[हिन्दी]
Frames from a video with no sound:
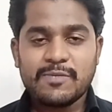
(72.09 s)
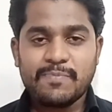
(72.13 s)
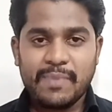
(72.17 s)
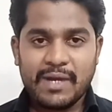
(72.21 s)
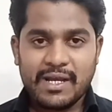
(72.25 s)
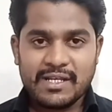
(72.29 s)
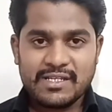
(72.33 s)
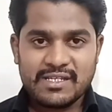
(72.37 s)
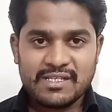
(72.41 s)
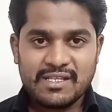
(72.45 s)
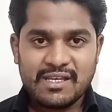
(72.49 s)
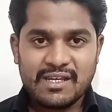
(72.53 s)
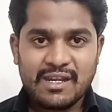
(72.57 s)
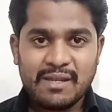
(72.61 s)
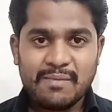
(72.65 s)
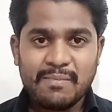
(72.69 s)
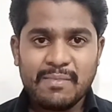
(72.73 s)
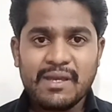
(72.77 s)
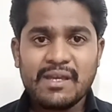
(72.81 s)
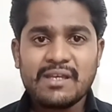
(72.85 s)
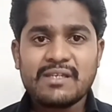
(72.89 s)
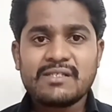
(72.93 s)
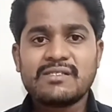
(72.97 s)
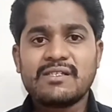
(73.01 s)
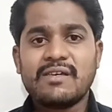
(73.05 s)
पाँच हज़ार एम
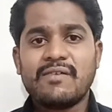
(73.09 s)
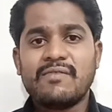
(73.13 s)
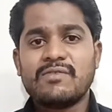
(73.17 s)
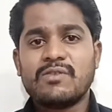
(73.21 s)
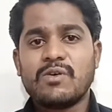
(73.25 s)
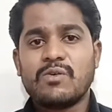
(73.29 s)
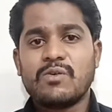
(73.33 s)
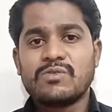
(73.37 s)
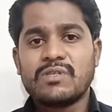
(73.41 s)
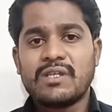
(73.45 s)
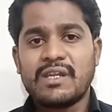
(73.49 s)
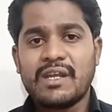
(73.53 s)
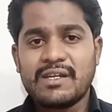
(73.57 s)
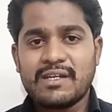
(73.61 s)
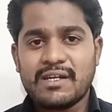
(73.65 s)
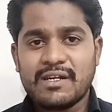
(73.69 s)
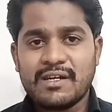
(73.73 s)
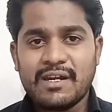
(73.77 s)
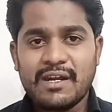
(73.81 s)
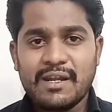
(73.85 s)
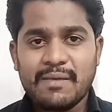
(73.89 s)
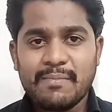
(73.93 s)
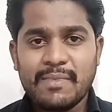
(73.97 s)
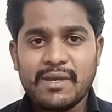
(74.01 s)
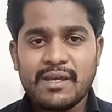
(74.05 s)
एच सेवन थाउजेंड एट हंड्रेड
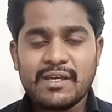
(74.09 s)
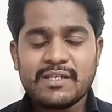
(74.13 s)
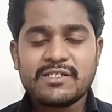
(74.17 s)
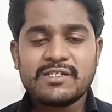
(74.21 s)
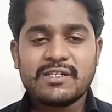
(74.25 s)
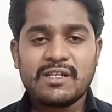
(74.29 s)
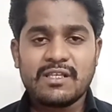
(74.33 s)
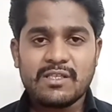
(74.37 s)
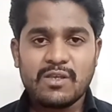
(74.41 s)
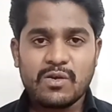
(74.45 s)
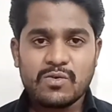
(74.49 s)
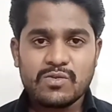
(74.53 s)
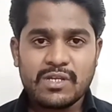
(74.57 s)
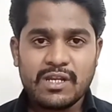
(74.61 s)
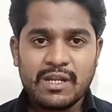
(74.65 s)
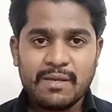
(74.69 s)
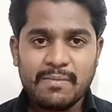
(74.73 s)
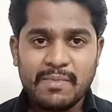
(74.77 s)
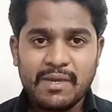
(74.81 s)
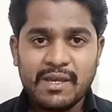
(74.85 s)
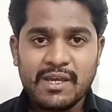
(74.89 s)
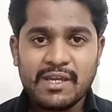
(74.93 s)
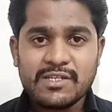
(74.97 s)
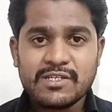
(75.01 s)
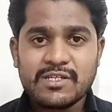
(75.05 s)
एम एच टेन थाउजेंड एम
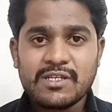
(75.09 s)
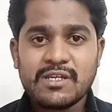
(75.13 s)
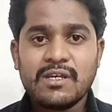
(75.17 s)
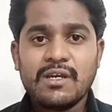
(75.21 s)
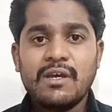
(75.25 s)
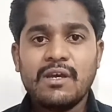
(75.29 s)
एच